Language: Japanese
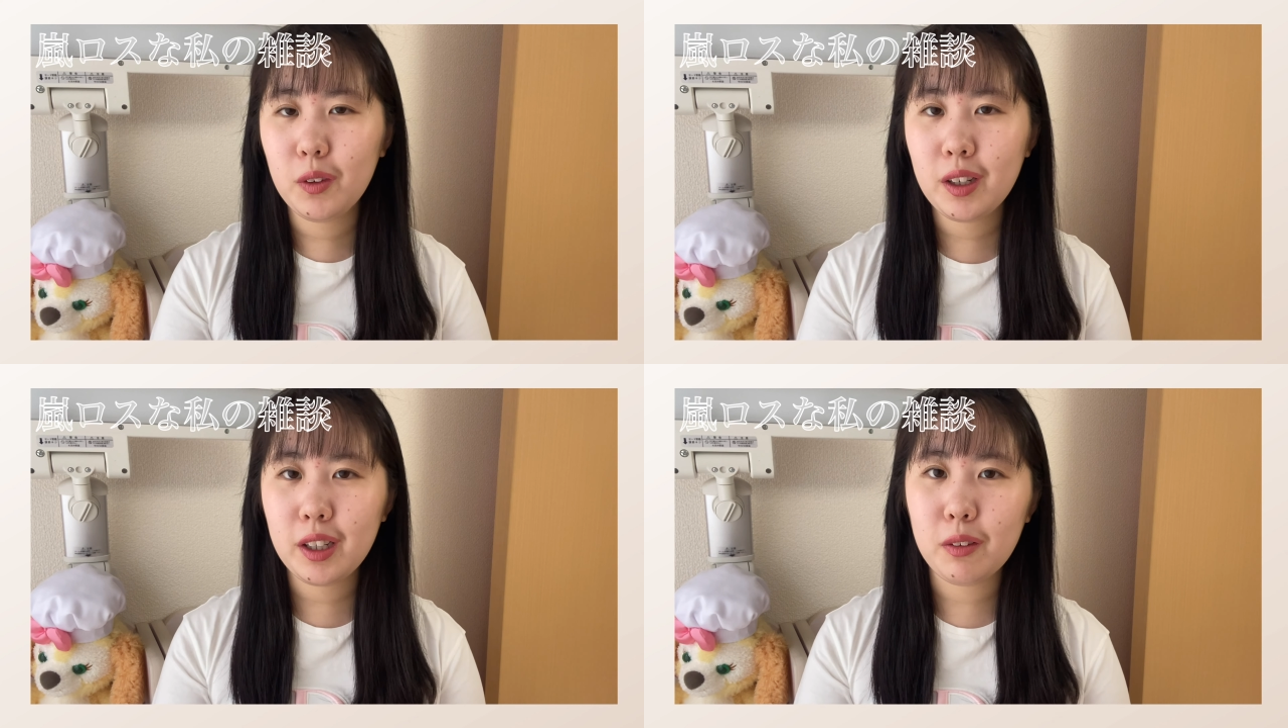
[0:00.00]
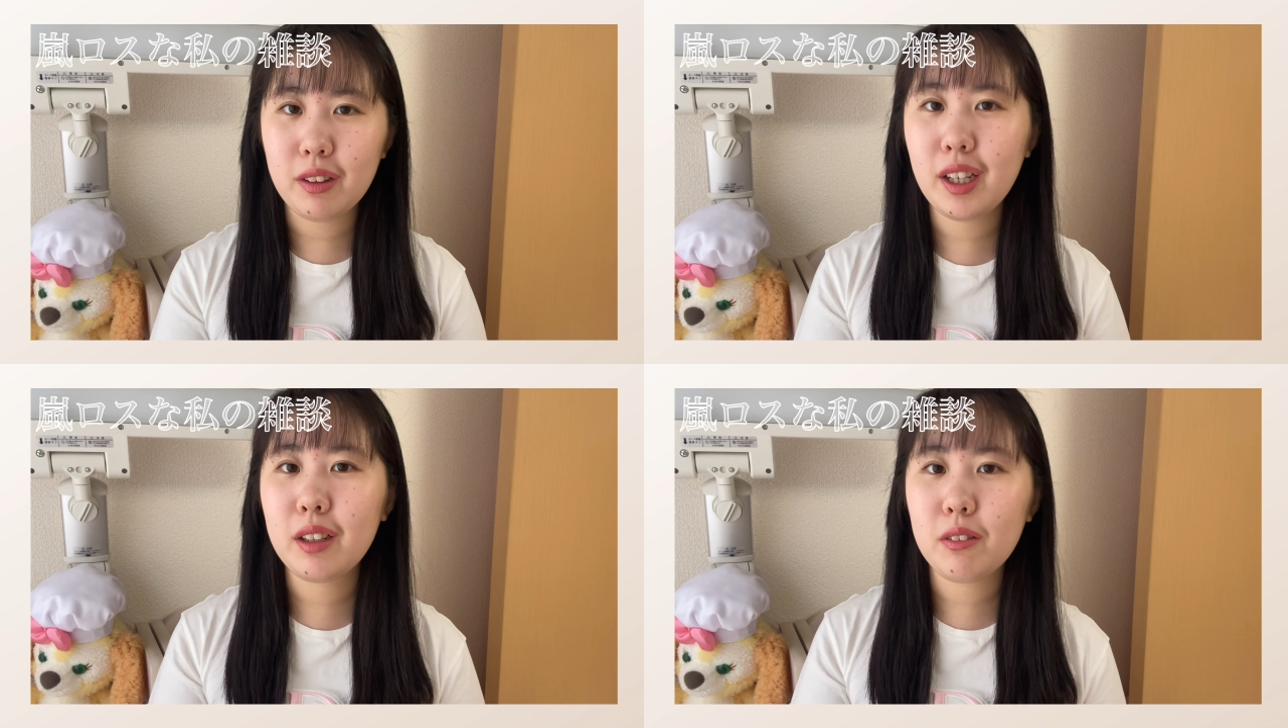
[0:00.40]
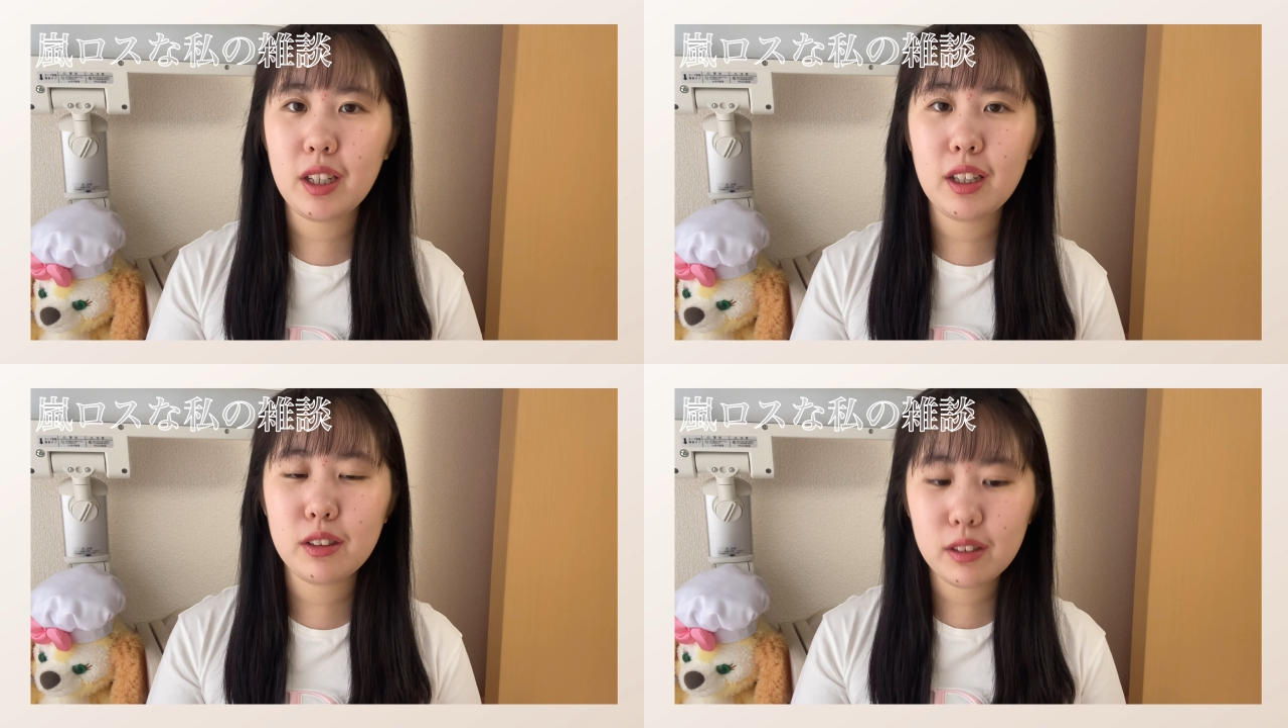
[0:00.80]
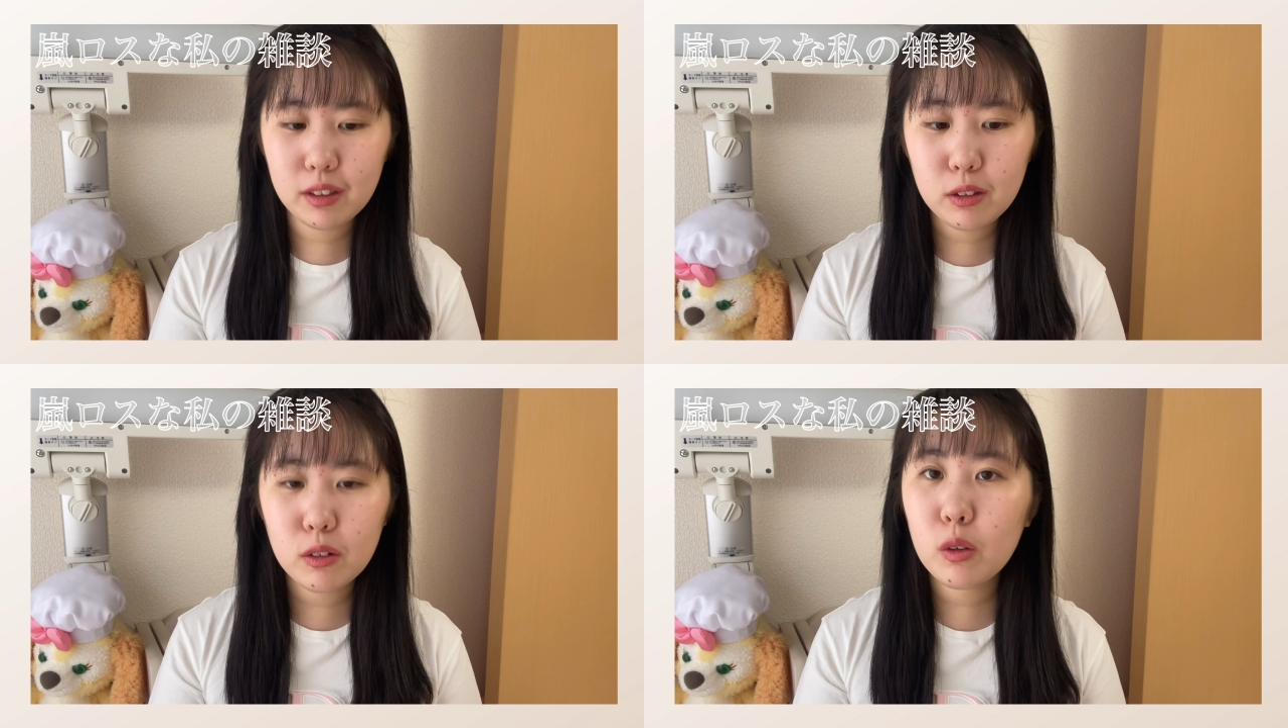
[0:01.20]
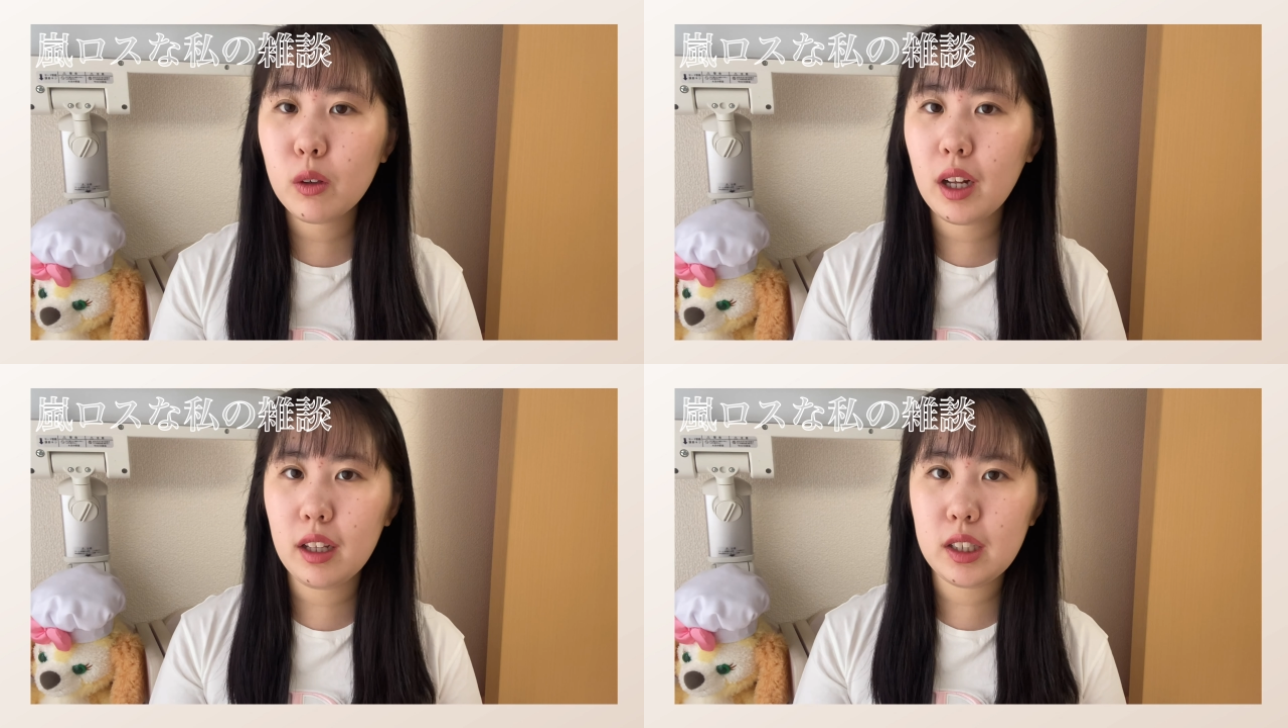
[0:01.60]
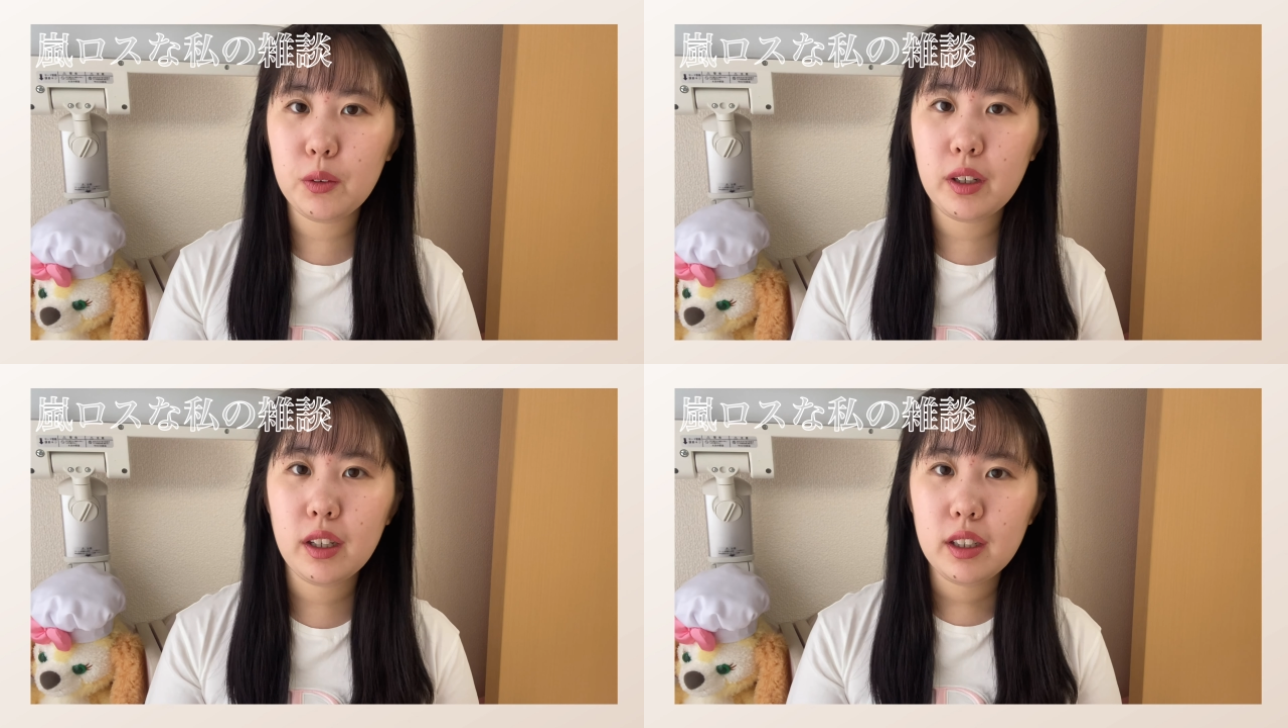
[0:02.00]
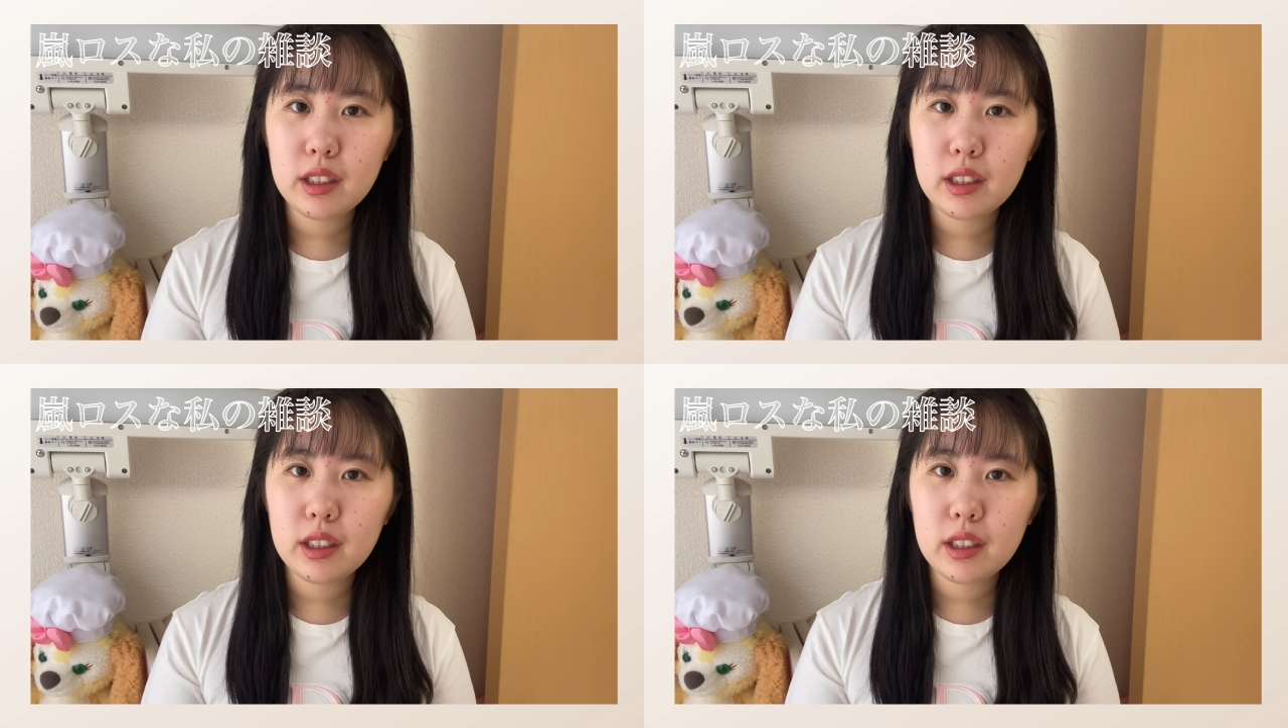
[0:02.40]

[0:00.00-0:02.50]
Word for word: わけではないので、ずっと嵐は